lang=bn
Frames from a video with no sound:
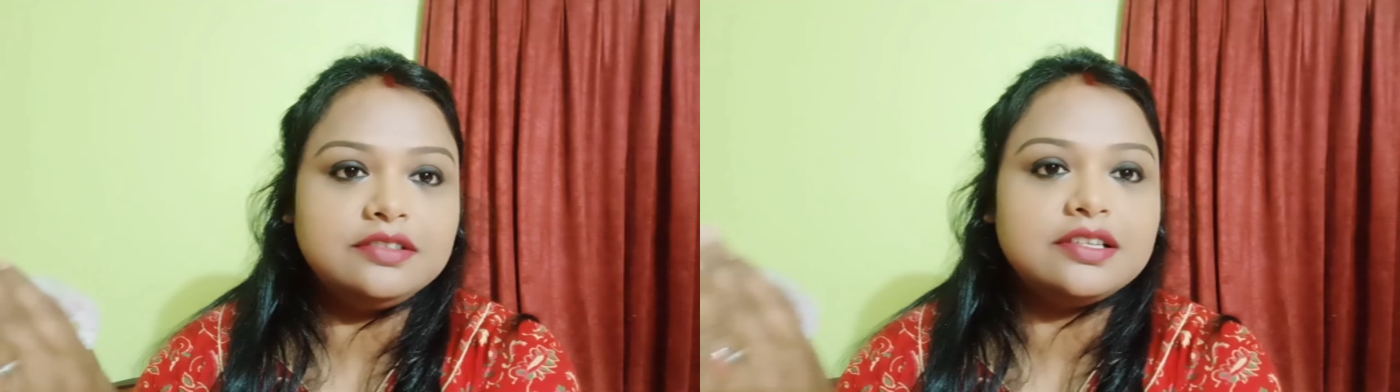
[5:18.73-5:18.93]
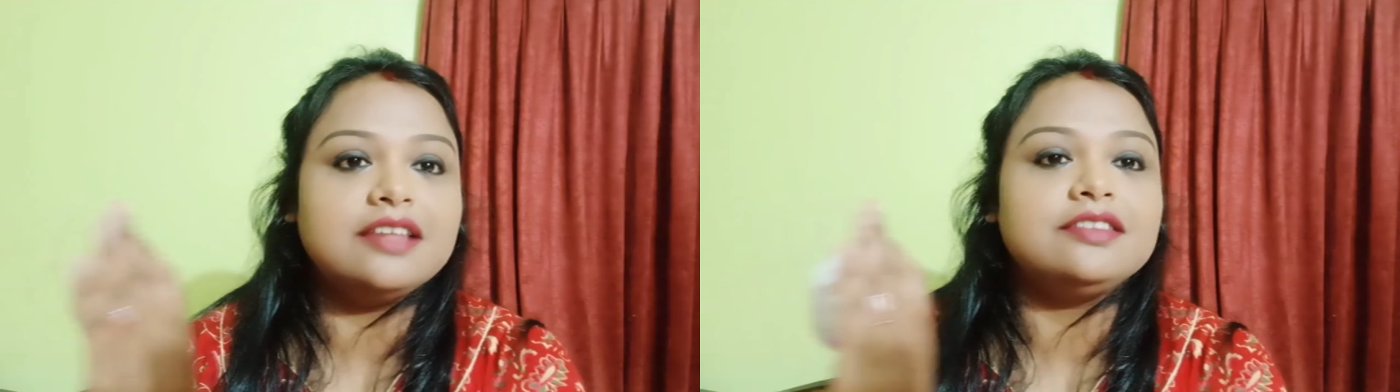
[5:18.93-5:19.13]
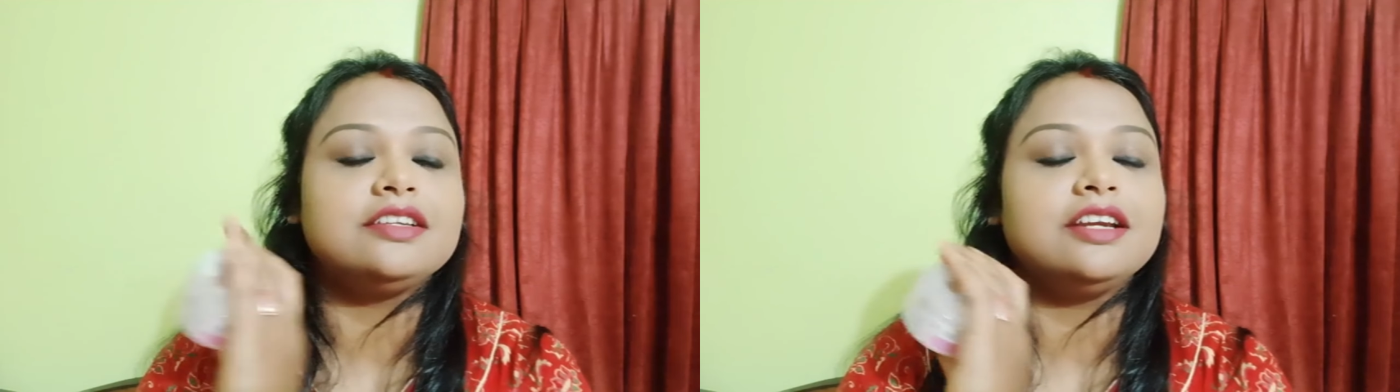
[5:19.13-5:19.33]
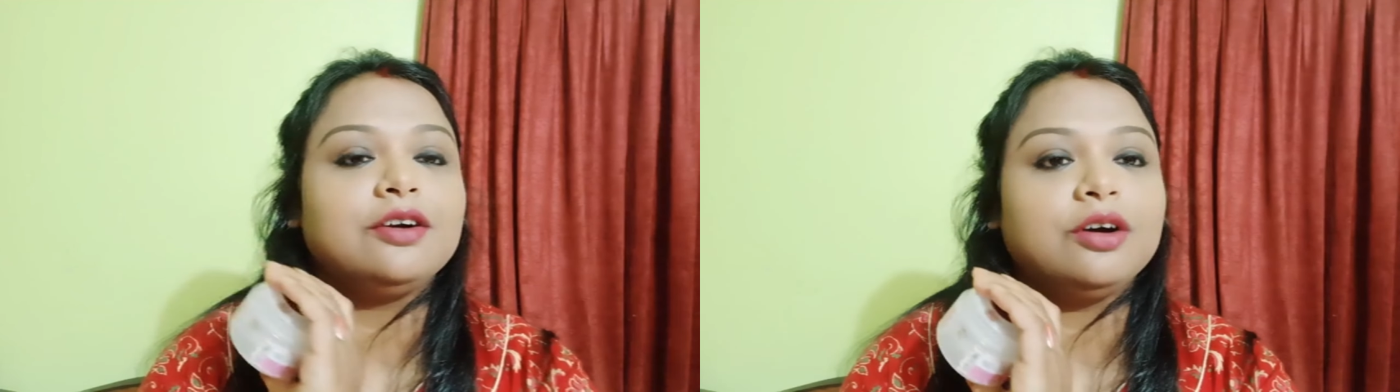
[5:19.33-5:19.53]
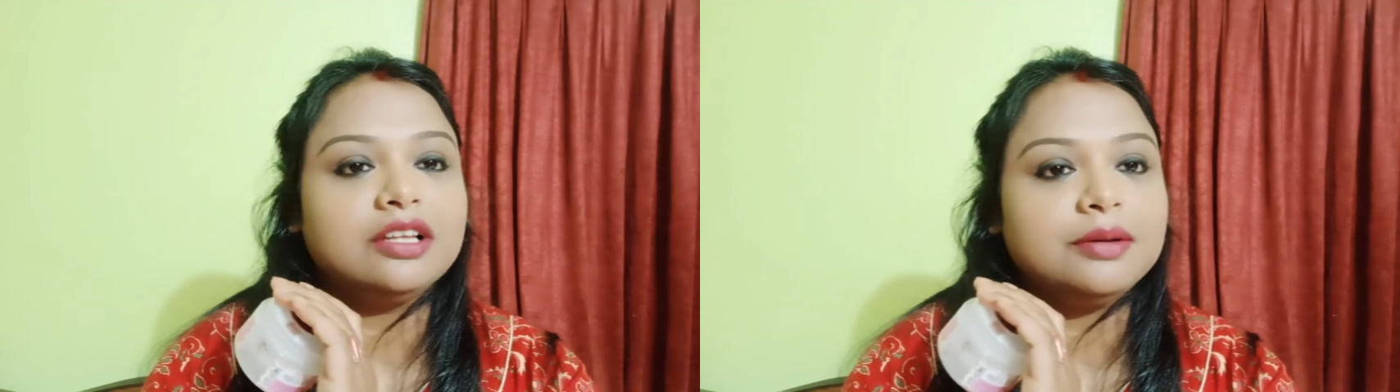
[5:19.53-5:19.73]
সানস্ক্রিনের
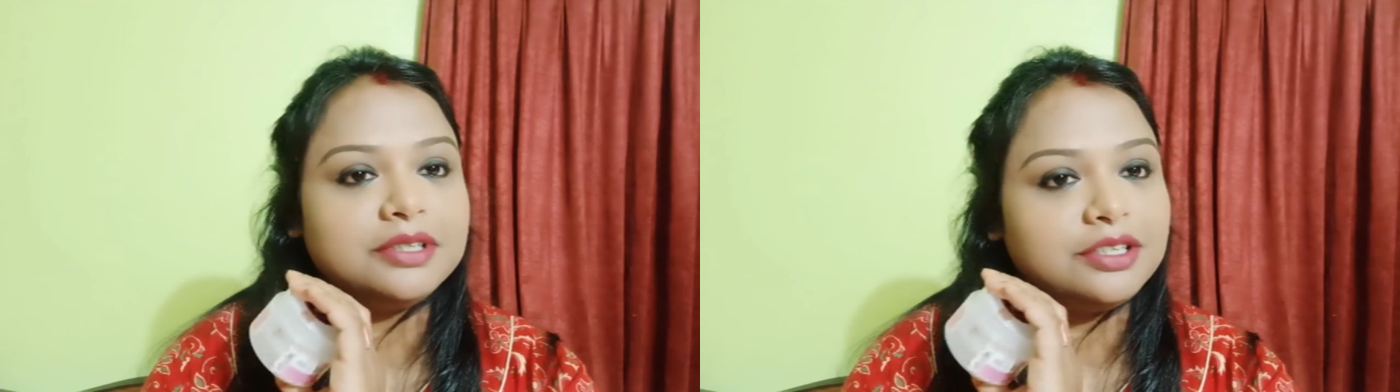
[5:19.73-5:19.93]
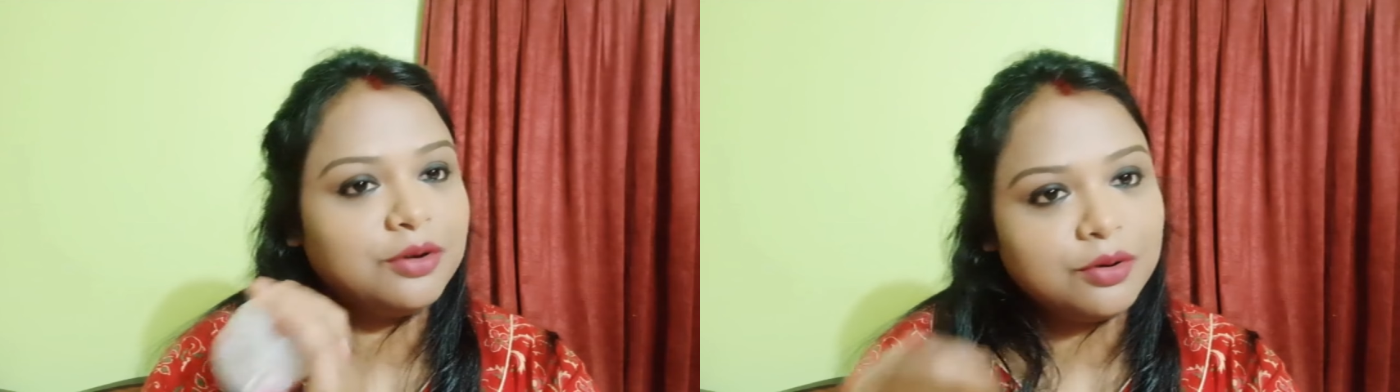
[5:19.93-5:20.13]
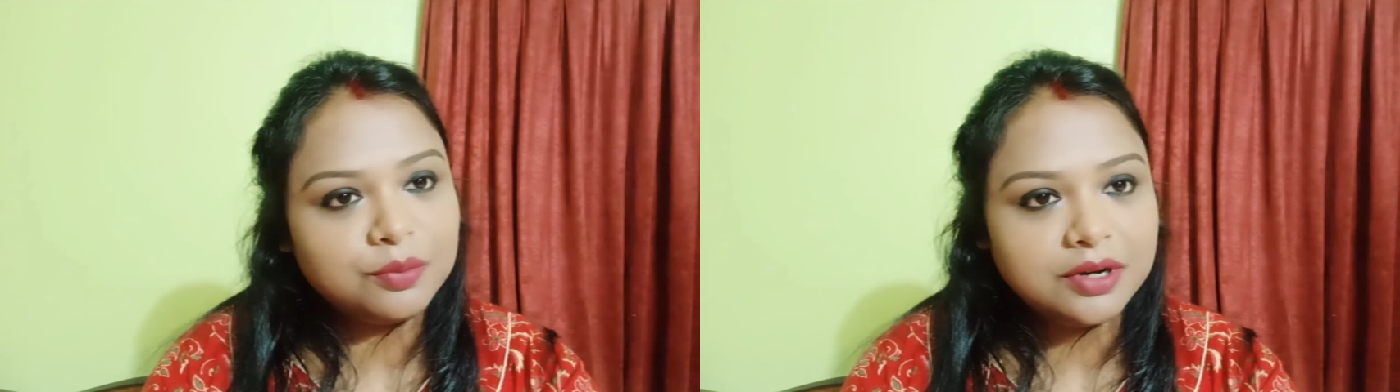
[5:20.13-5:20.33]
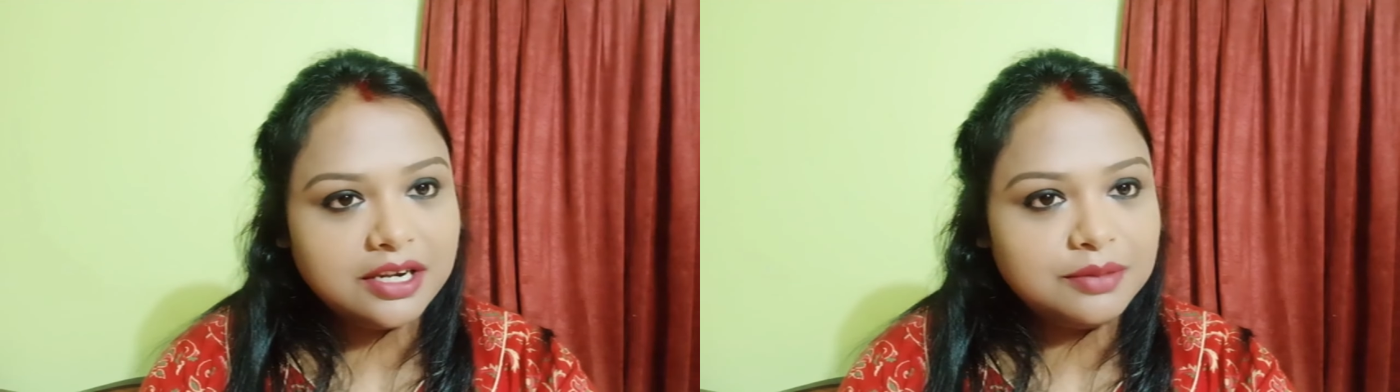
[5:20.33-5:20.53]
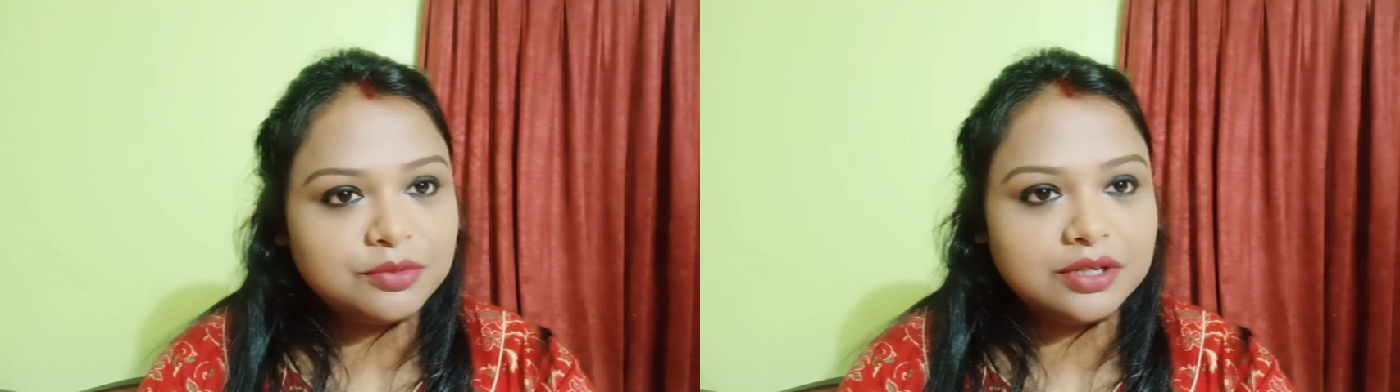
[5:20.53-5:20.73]
কথা আমাদের
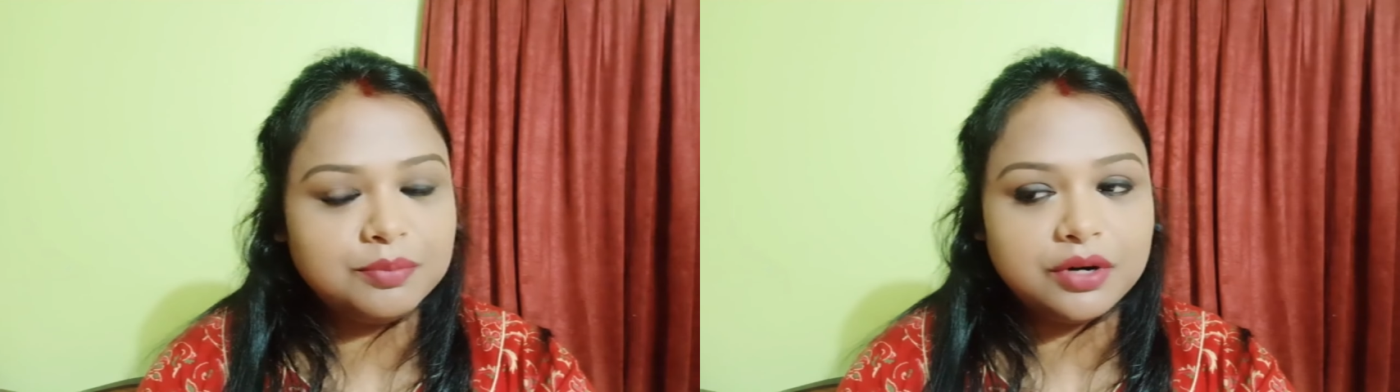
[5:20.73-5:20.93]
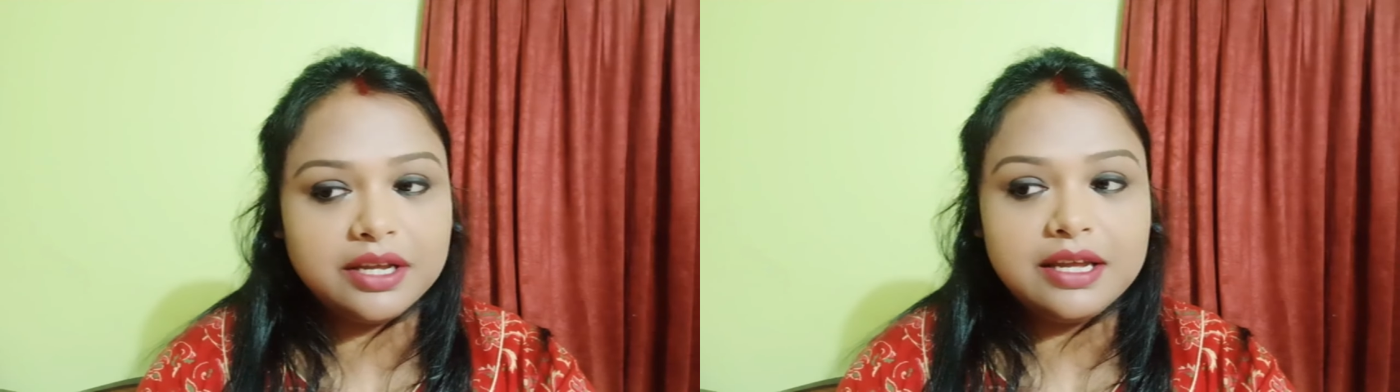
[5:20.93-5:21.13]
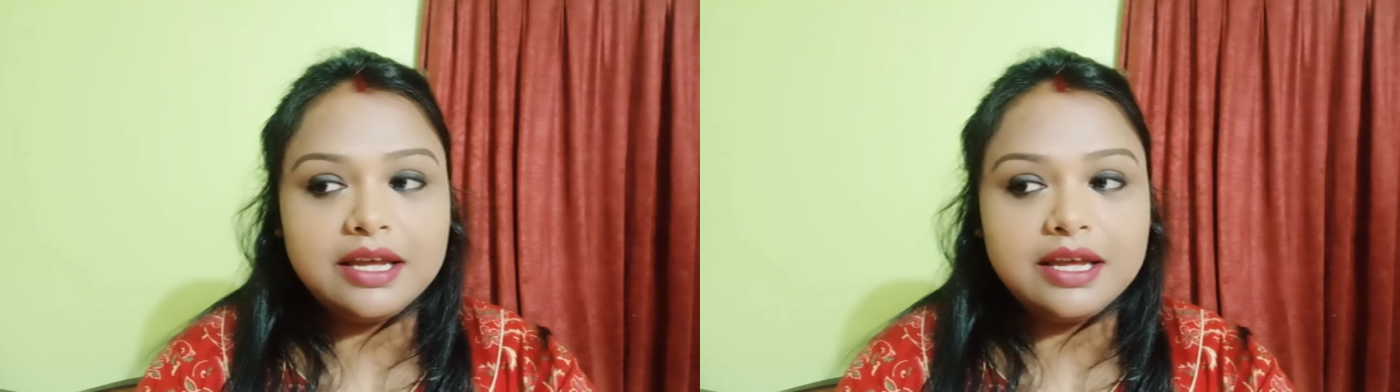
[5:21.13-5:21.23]
গরমকালেই মনে পড়ে